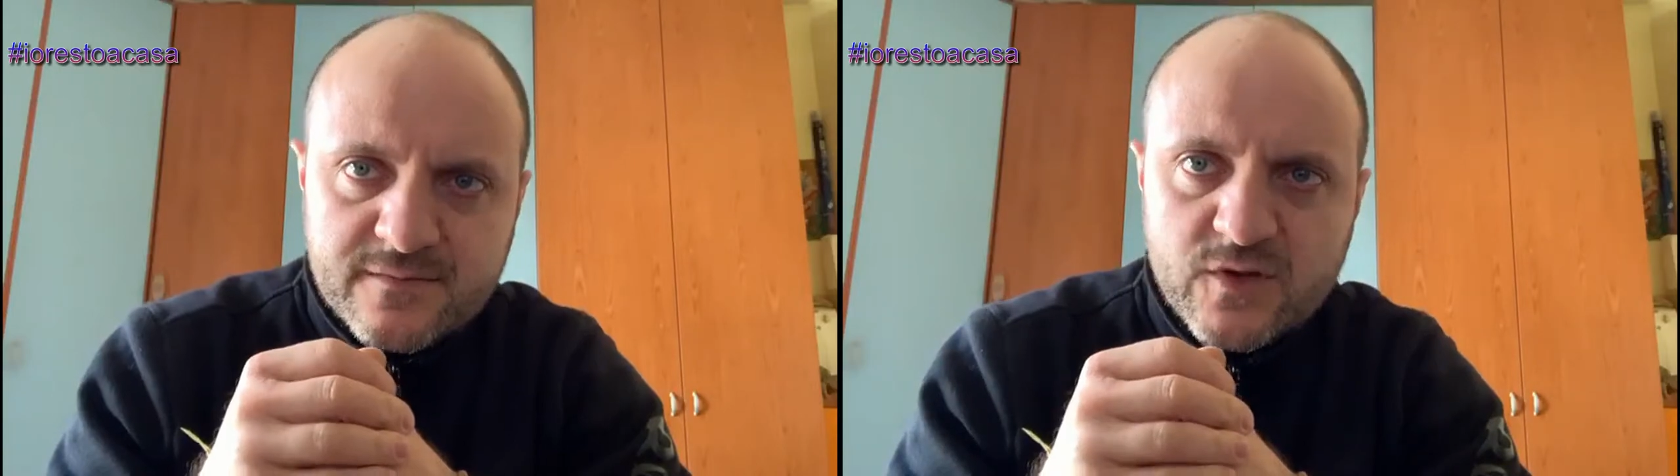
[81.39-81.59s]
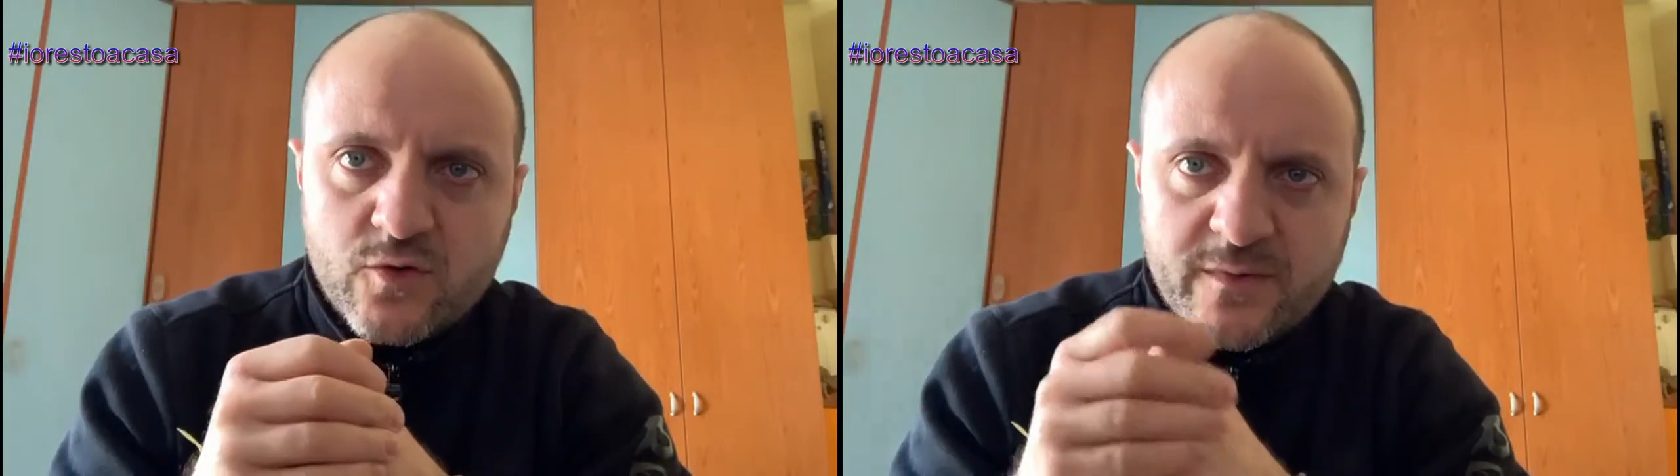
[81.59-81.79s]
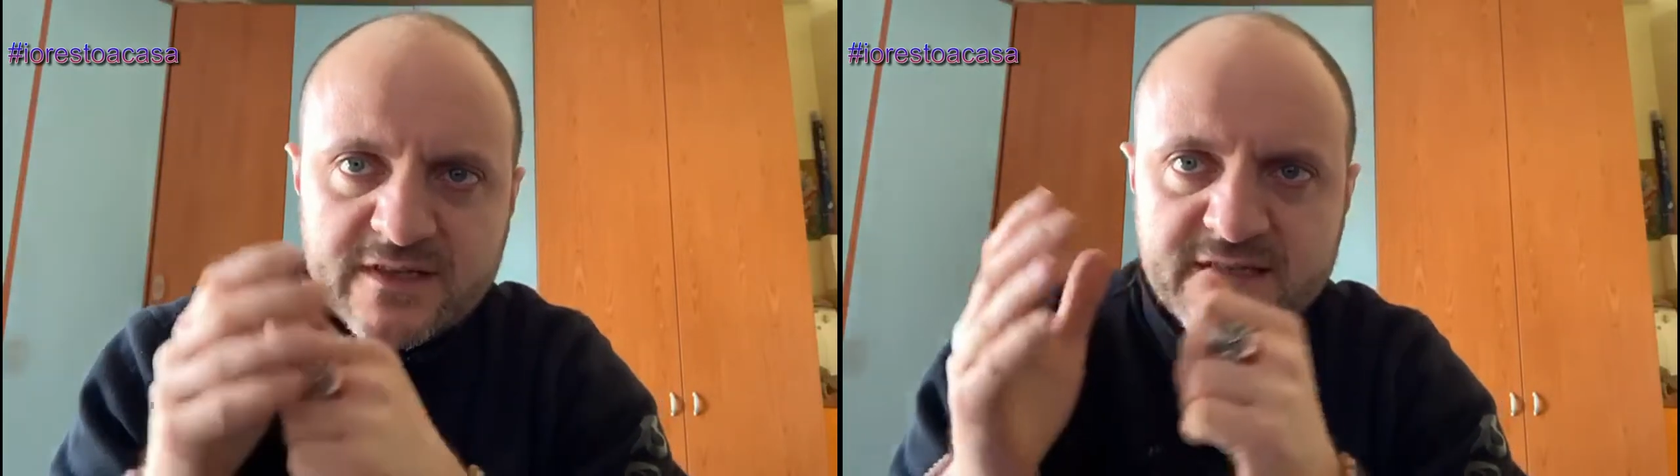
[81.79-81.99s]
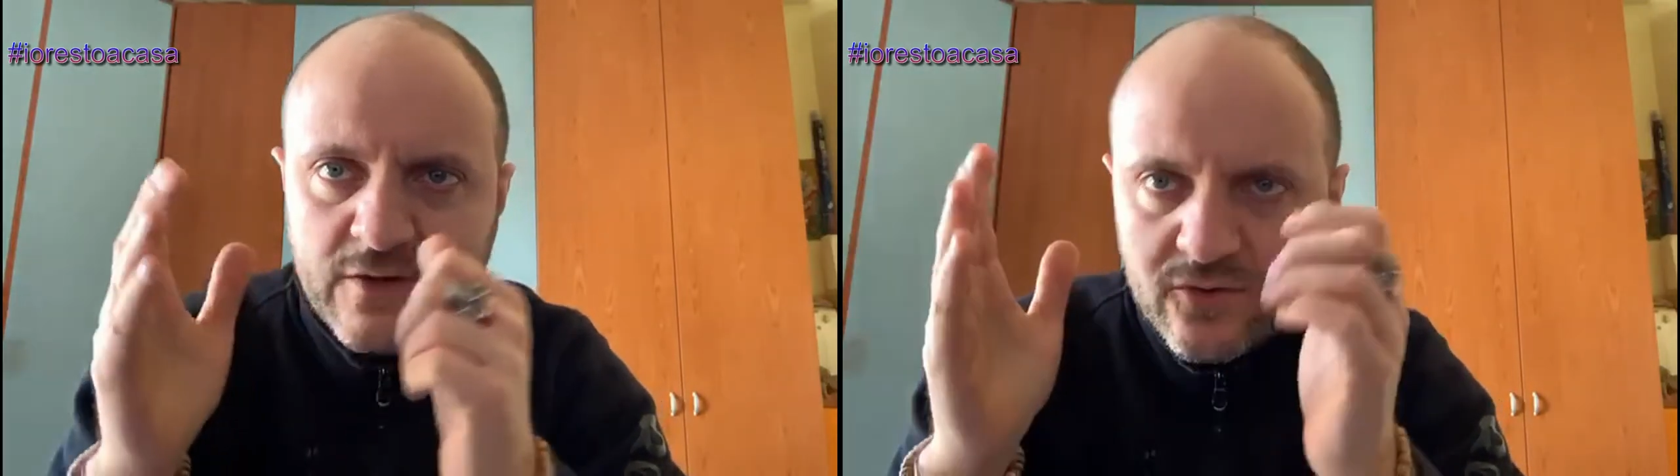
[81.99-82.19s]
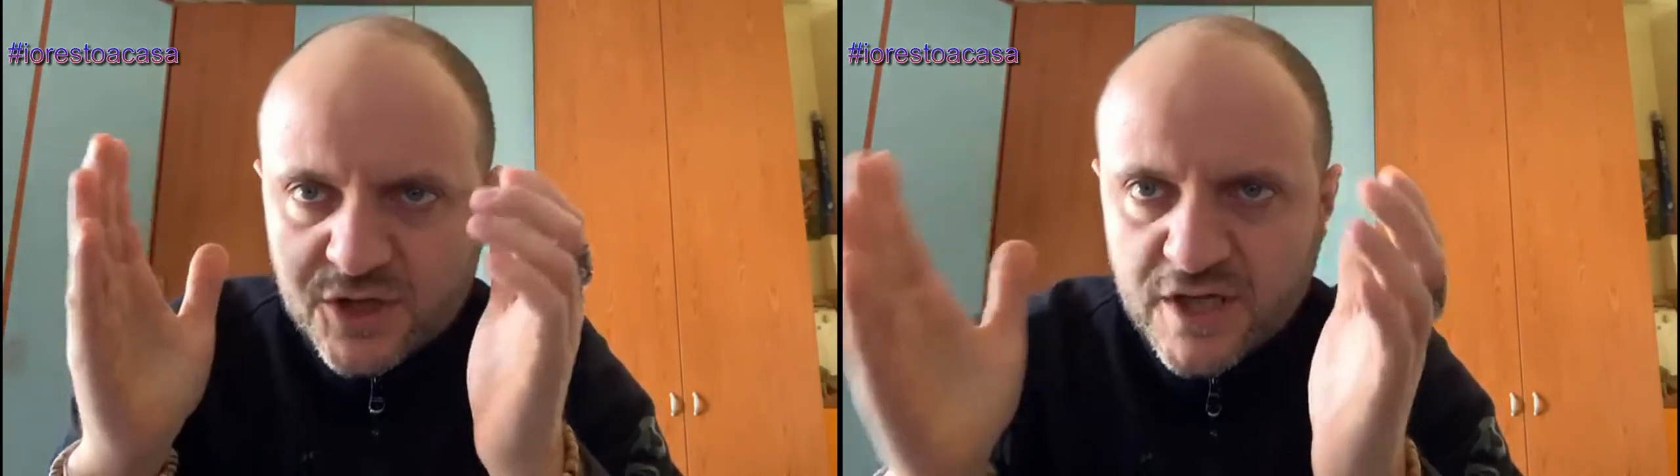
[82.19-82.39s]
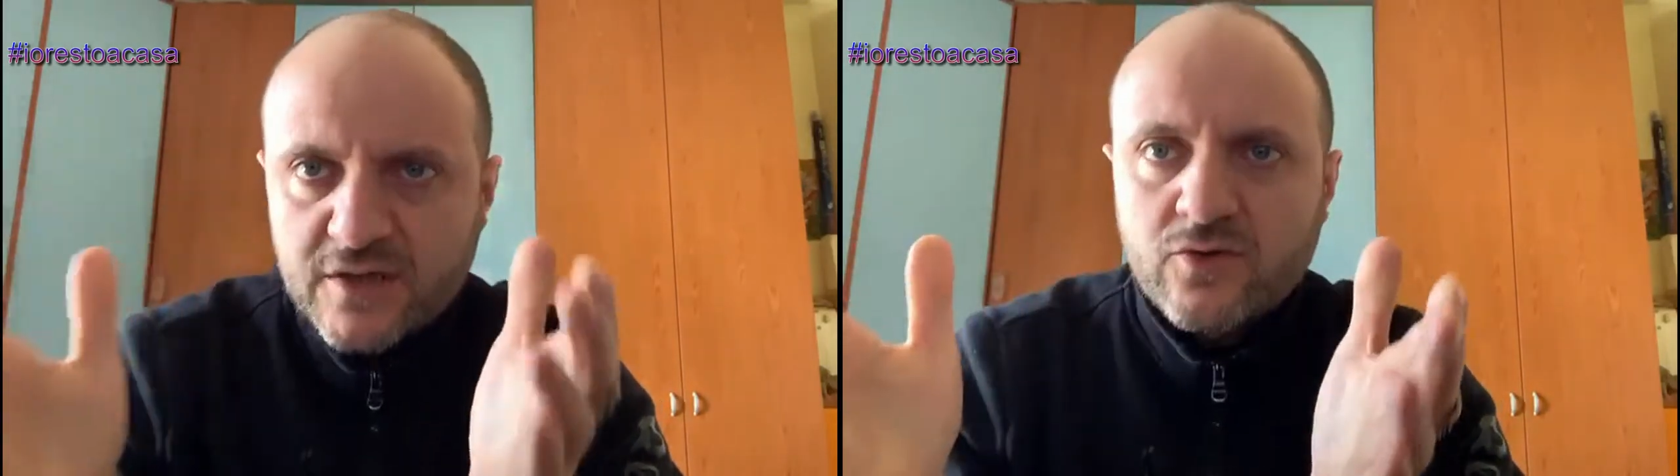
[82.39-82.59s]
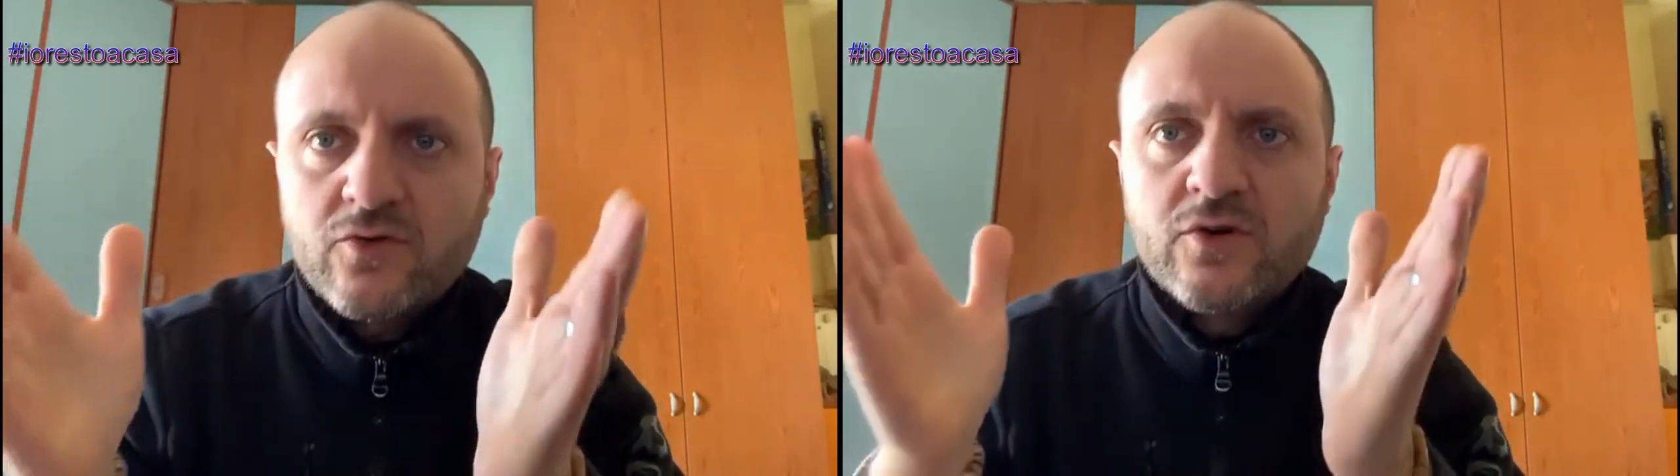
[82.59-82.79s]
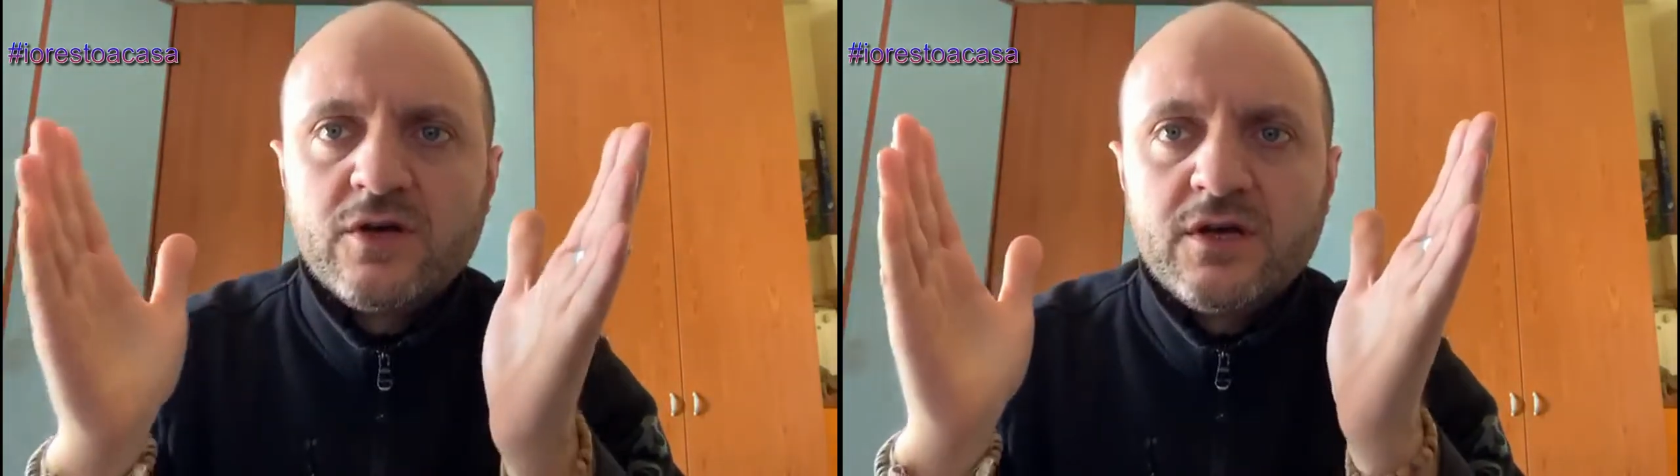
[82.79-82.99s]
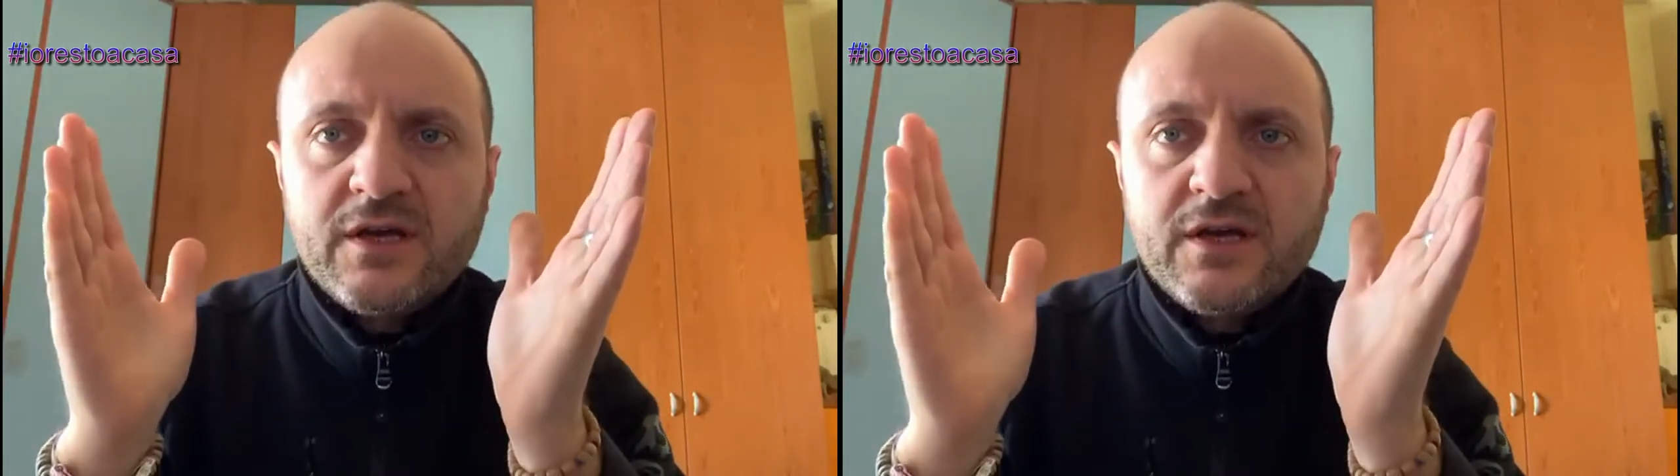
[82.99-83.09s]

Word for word: come stanno dicendo